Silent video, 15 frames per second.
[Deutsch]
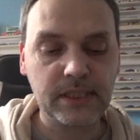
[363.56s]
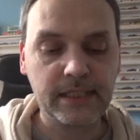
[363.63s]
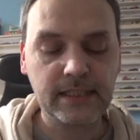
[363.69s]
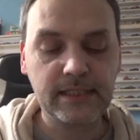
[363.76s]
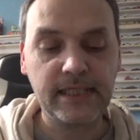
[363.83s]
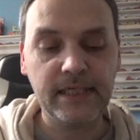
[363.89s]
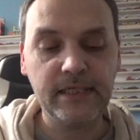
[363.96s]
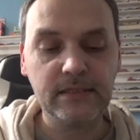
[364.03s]
ein
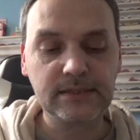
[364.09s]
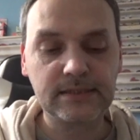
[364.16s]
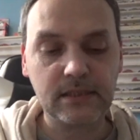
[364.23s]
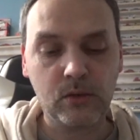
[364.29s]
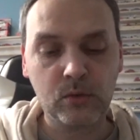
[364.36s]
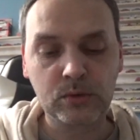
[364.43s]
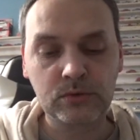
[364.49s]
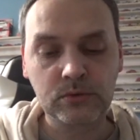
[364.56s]
geiles
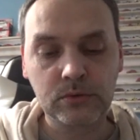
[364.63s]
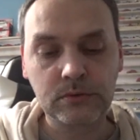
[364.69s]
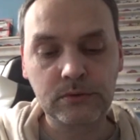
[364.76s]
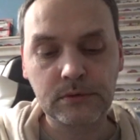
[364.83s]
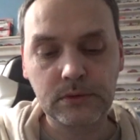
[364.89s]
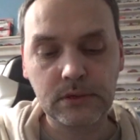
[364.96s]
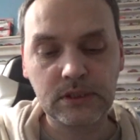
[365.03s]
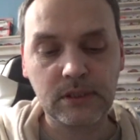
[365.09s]
Auto.
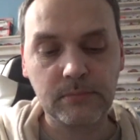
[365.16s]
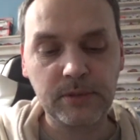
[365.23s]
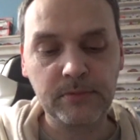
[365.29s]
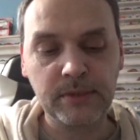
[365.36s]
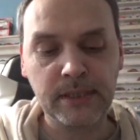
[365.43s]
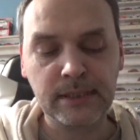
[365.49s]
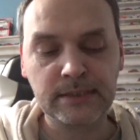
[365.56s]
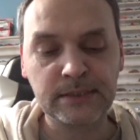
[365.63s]
Ich habe ihn
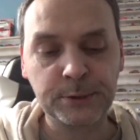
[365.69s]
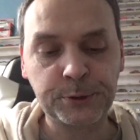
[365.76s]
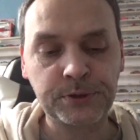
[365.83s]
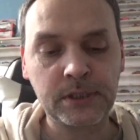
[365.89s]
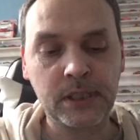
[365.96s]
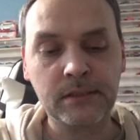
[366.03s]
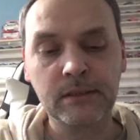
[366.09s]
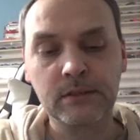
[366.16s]
mir gestern
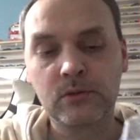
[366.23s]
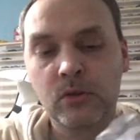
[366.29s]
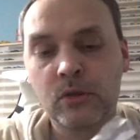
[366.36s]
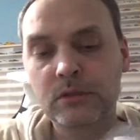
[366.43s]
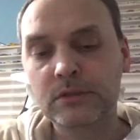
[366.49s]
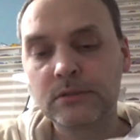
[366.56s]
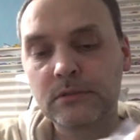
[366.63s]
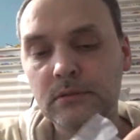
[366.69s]
schon
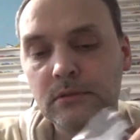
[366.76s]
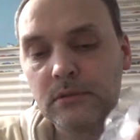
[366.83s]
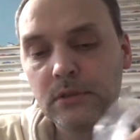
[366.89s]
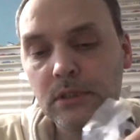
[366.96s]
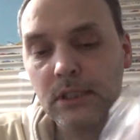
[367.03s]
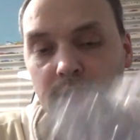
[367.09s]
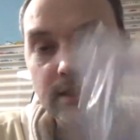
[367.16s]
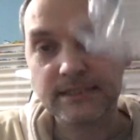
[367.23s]
angeguckt.
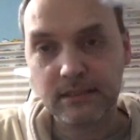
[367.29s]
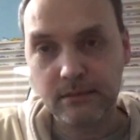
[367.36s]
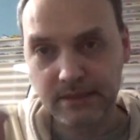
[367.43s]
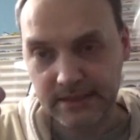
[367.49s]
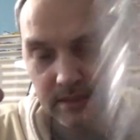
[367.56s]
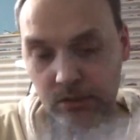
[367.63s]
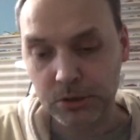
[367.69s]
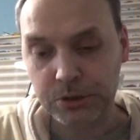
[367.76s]
Deshalb
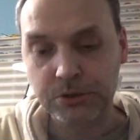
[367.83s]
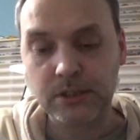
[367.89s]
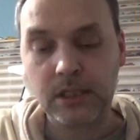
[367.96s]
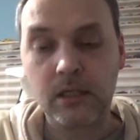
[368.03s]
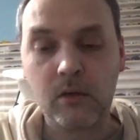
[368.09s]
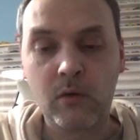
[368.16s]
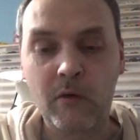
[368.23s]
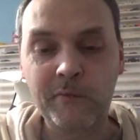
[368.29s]
ist er auch schon
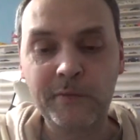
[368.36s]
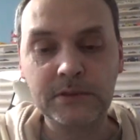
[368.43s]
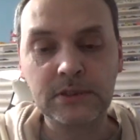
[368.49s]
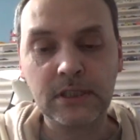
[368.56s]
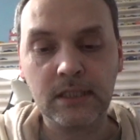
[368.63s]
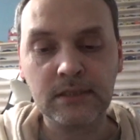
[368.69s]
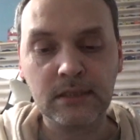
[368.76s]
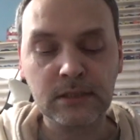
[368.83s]
auf und die
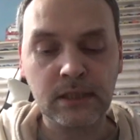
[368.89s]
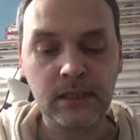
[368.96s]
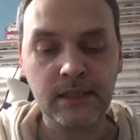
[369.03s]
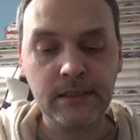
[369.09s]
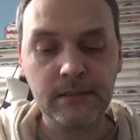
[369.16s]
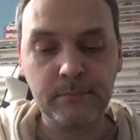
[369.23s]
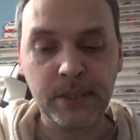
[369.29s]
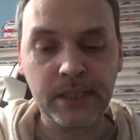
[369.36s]
anderen
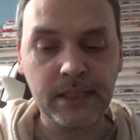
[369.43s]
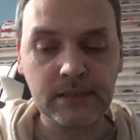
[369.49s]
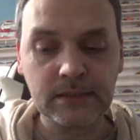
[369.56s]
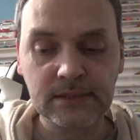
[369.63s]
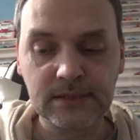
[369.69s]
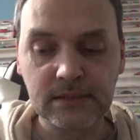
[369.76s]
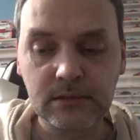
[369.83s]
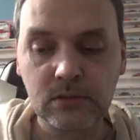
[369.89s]
drei beiden
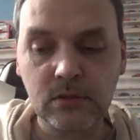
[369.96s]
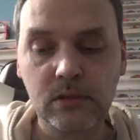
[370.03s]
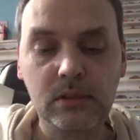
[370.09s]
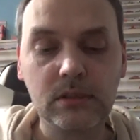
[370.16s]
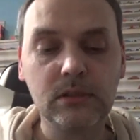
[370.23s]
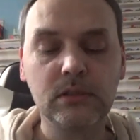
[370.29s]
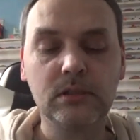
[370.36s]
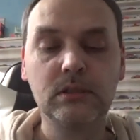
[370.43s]
sind noch
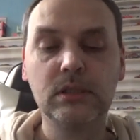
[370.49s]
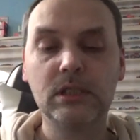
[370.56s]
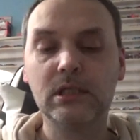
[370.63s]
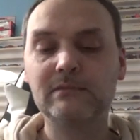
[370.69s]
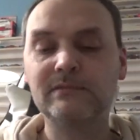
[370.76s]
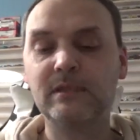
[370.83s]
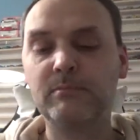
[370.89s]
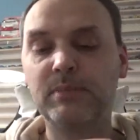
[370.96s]
äh,
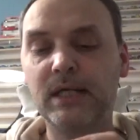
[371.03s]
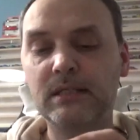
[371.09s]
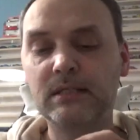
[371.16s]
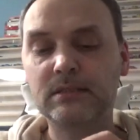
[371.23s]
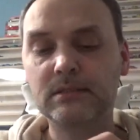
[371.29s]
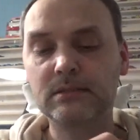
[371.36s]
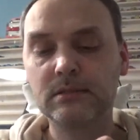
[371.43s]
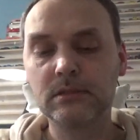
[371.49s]
verpackt.